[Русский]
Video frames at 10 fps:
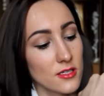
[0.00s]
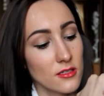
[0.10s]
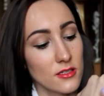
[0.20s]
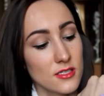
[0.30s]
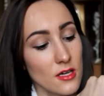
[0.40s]
И
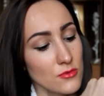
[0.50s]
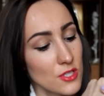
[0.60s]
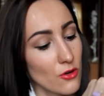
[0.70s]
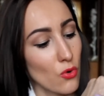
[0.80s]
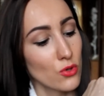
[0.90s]
на самом
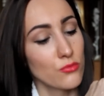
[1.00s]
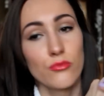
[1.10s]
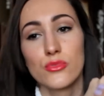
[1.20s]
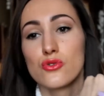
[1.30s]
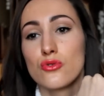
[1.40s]
деле он
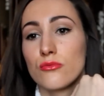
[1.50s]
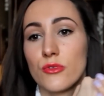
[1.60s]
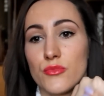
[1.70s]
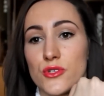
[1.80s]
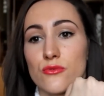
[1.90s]

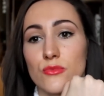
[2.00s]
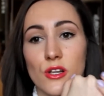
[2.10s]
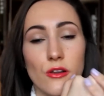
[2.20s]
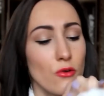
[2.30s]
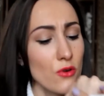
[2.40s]
безумно-безумно
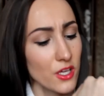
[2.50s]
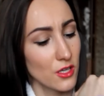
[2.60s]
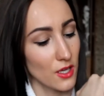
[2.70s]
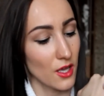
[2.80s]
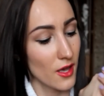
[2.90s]

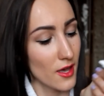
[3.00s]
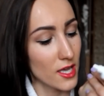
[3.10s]
легкий.